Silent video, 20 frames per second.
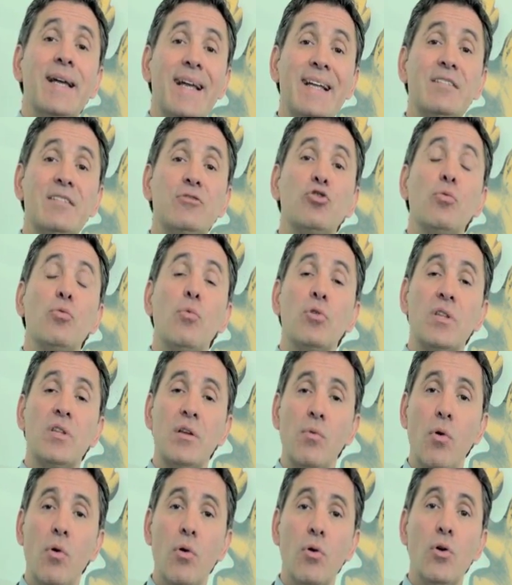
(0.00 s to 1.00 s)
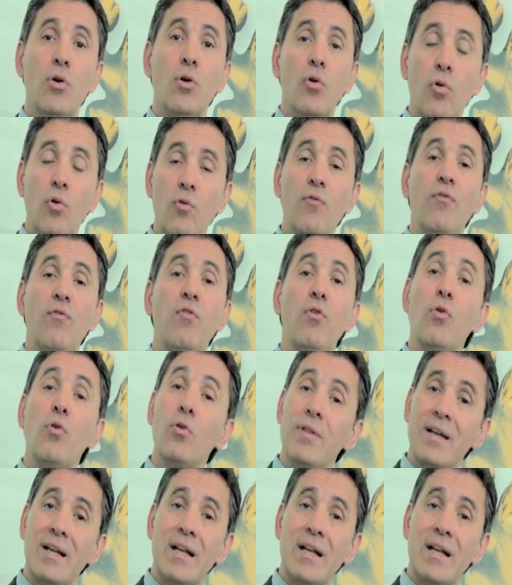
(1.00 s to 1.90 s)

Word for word: esto motivó un flujo